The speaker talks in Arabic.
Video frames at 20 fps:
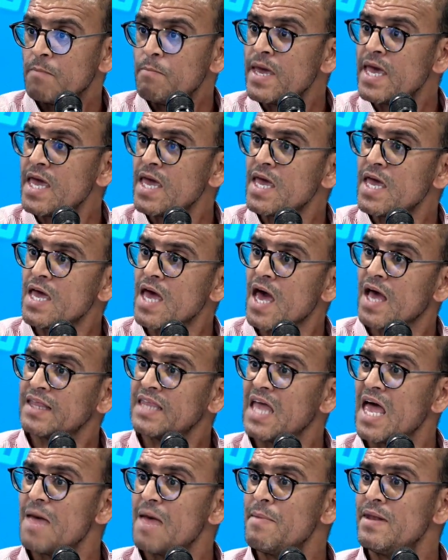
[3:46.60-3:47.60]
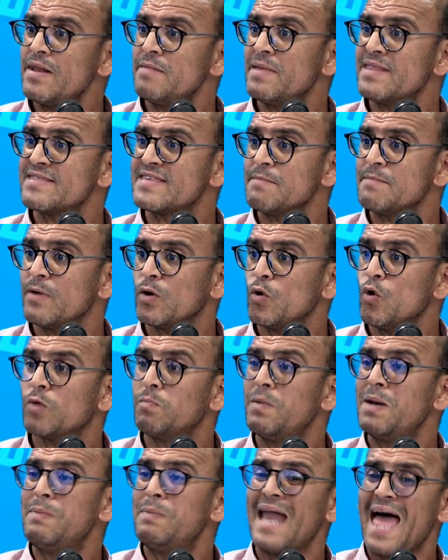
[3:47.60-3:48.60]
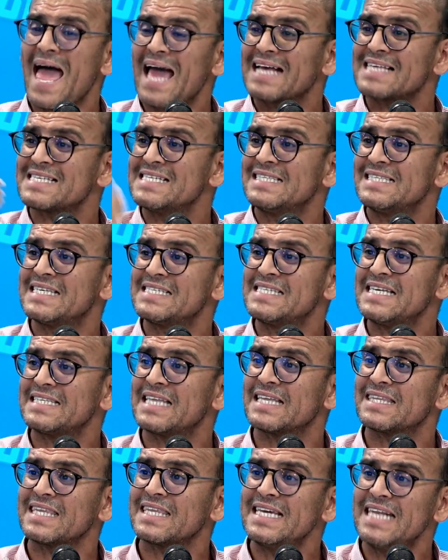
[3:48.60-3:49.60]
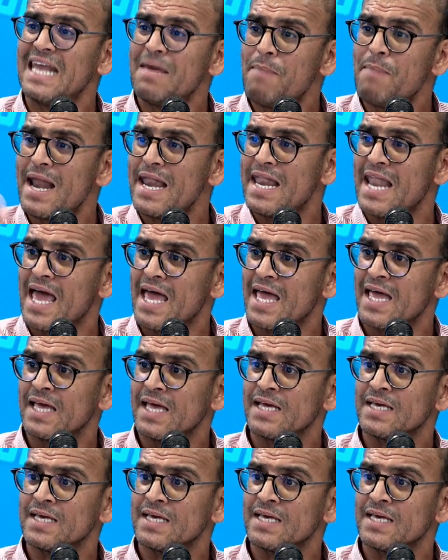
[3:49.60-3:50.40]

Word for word: باخطاء من من سبقوك بل بالعكس انت زدت الطينه بله